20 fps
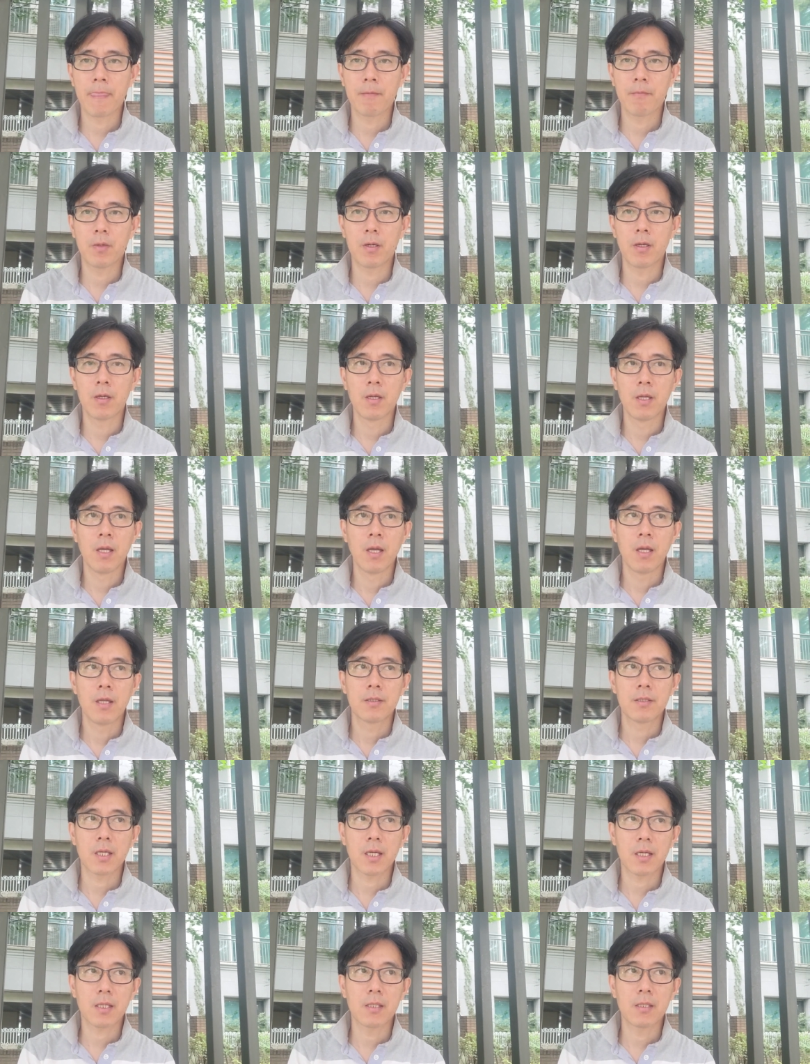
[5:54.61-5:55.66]
뭐
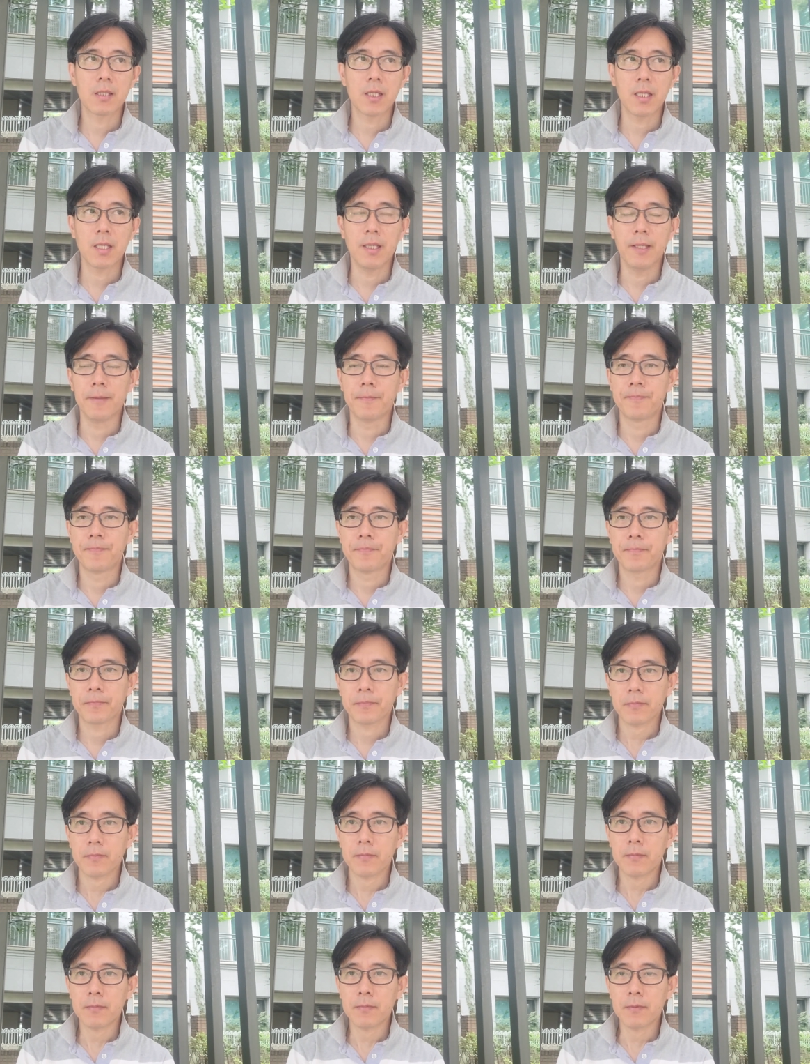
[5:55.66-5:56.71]
제가 크게
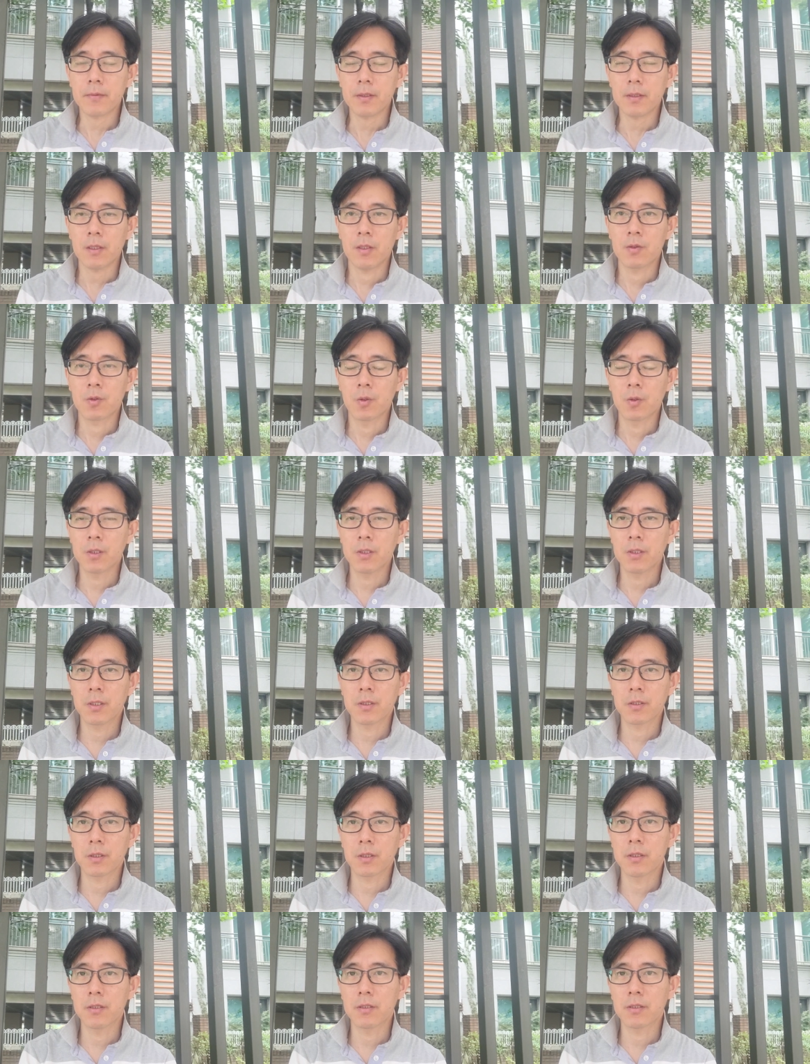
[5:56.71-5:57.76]
돈을
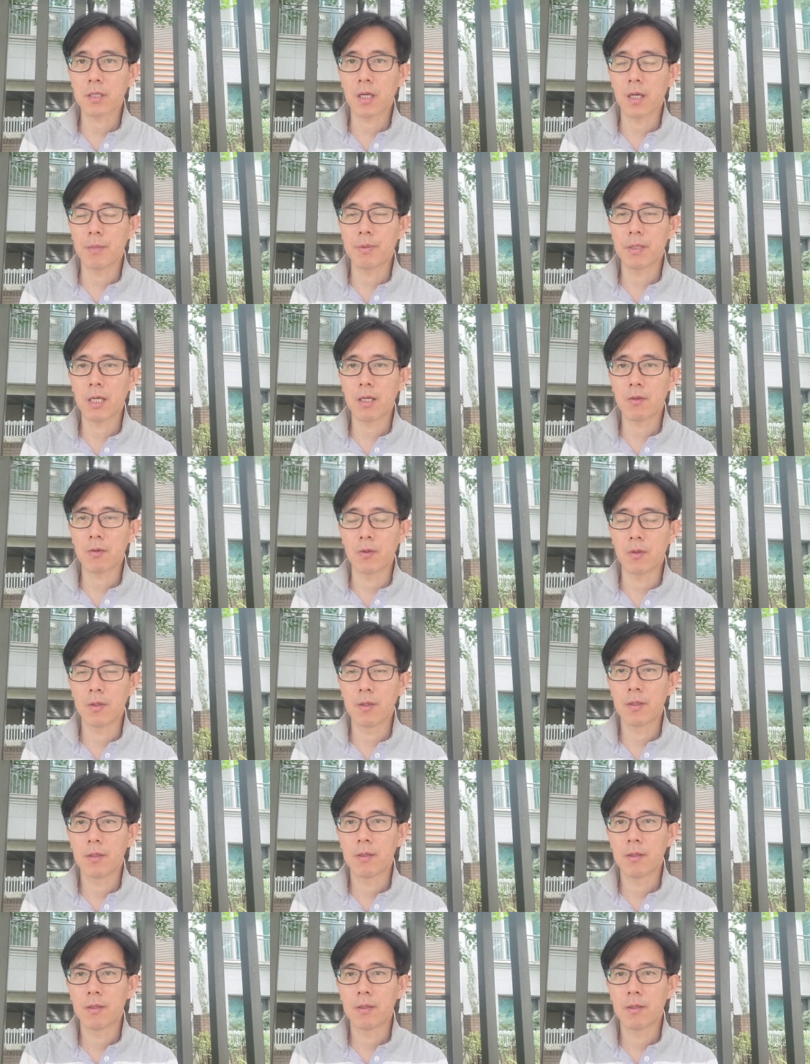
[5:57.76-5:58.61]
들여서 큰 사업을 하고